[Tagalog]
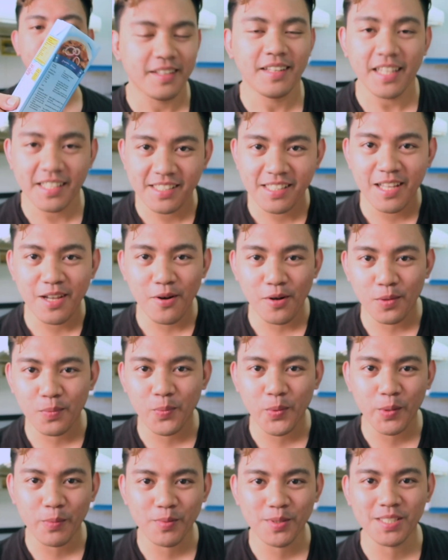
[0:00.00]
Nestle
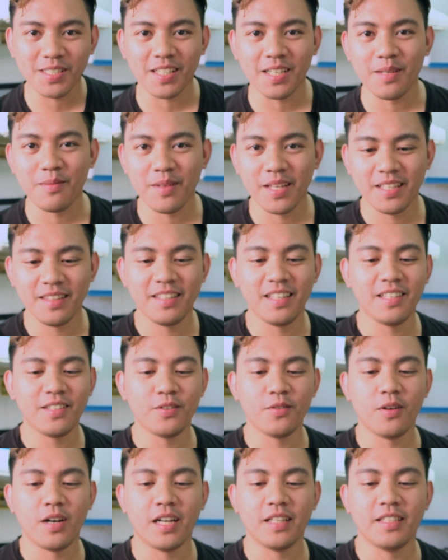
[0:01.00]
All-Purpose Cream and then
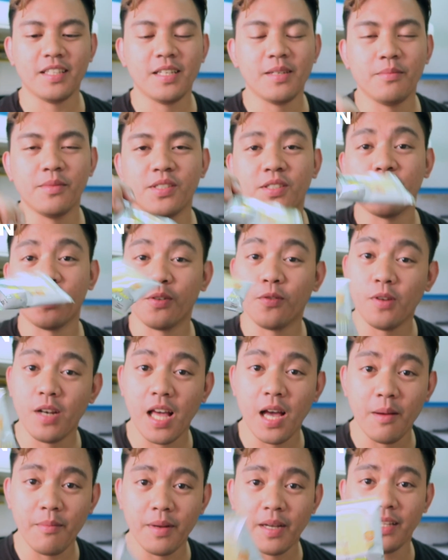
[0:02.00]
yung ating Mr.
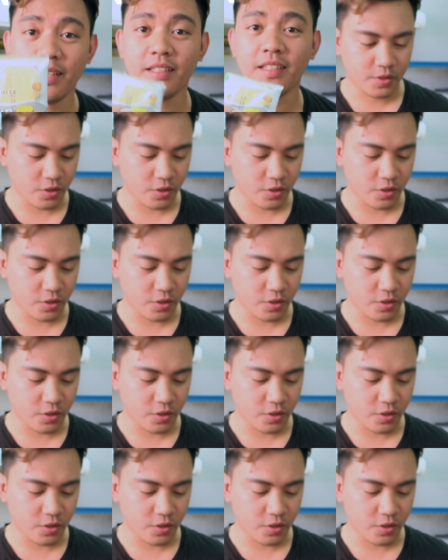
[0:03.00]
Gulaman.